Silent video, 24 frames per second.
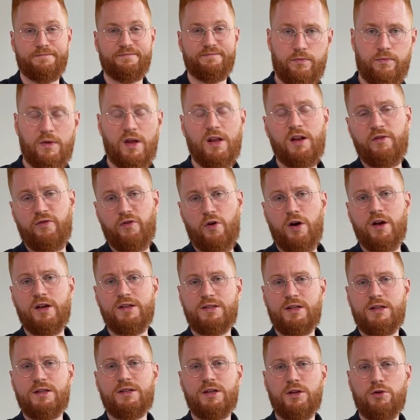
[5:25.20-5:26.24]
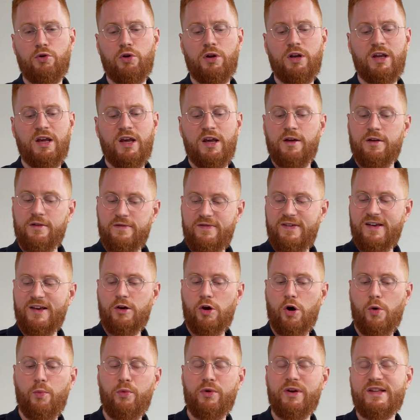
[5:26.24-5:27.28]
Na, die Frage ist jetzt natürlich, wie
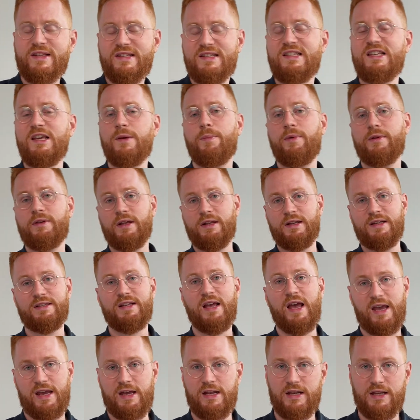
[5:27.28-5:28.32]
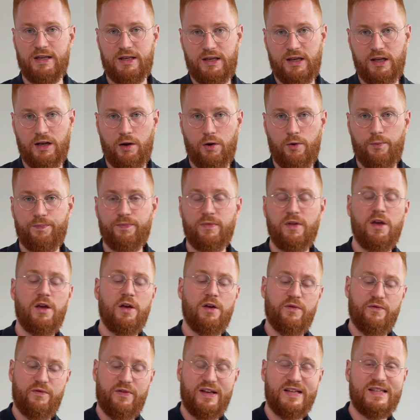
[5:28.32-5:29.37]
kommuniziert man denn das eigentlich genau?
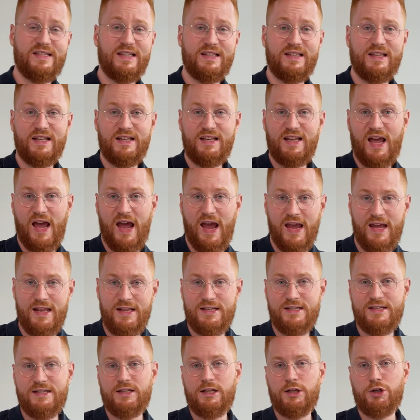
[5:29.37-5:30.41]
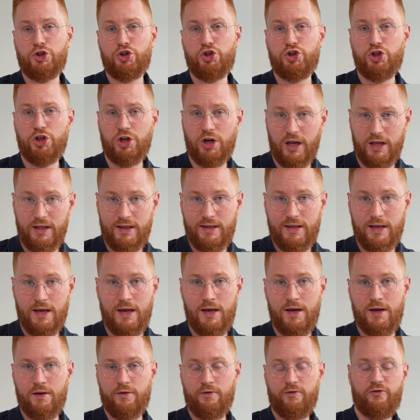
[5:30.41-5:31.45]
Was sind denn die einzelnen
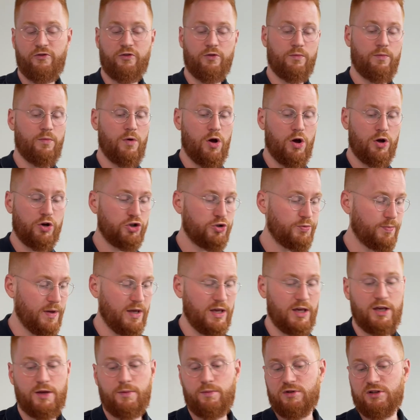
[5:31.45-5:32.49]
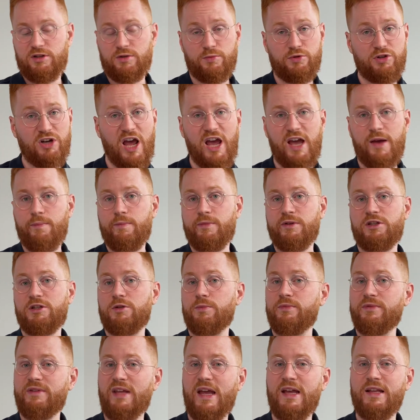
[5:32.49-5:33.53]
Schritte vom Ansprechen bis zum Schreiben bis
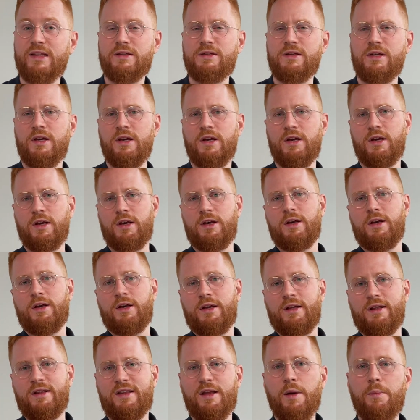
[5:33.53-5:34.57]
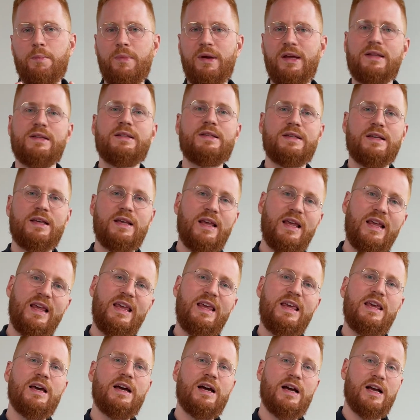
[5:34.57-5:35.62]
zum Date, damit
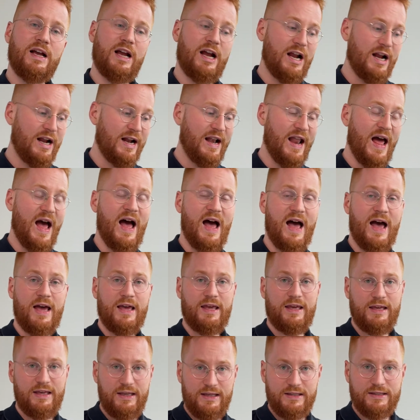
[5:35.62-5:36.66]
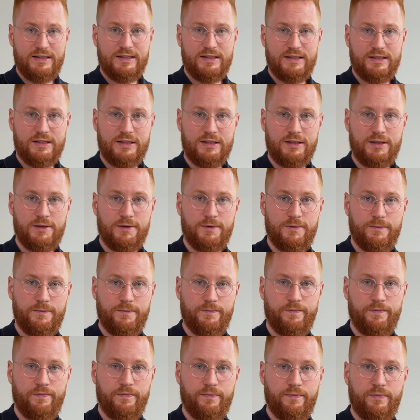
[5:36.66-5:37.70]
ihr klar ist,
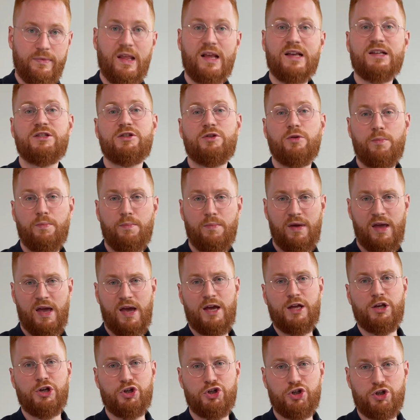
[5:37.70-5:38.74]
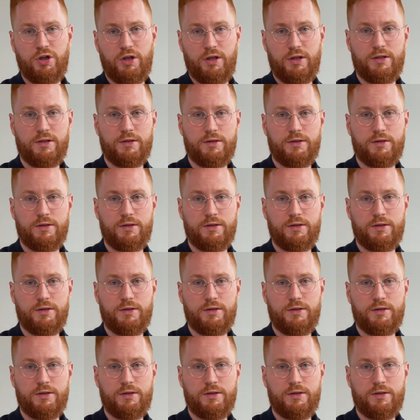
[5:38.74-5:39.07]
dass da mehr entsteht?